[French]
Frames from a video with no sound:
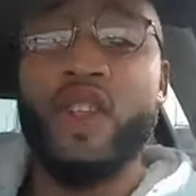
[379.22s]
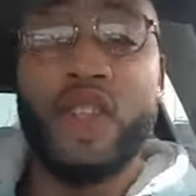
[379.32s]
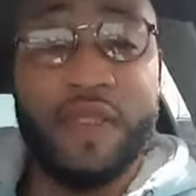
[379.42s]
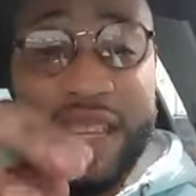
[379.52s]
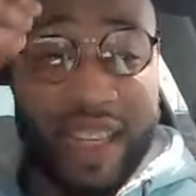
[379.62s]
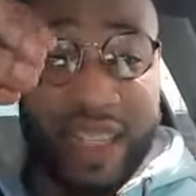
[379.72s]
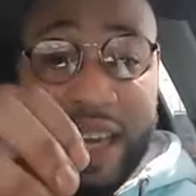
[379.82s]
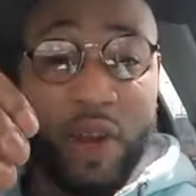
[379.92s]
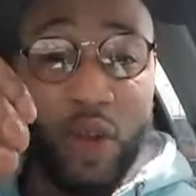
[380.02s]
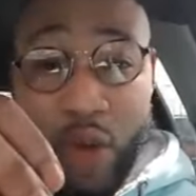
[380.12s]
Je vous ai dit
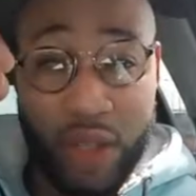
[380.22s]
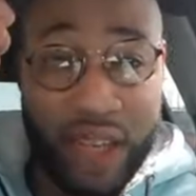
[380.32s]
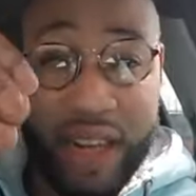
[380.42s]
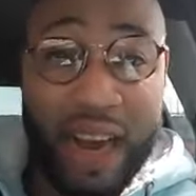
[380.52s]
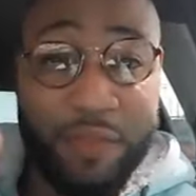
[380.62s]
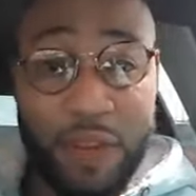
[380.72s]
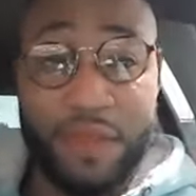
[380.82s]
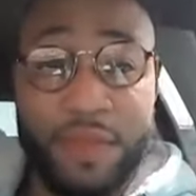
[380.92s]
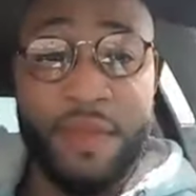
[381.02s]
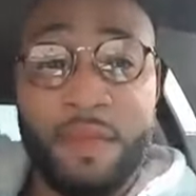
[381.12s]
que le dossier de la
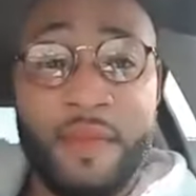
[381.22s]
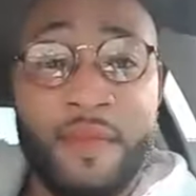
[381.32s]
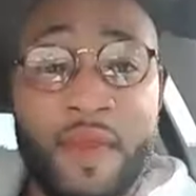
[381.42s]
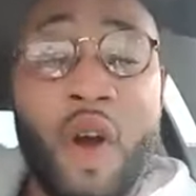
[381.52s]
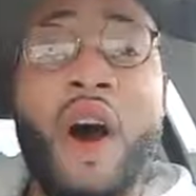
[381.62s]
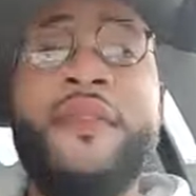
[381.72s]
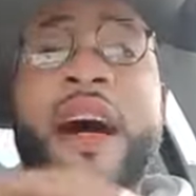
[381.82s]
veuve, on va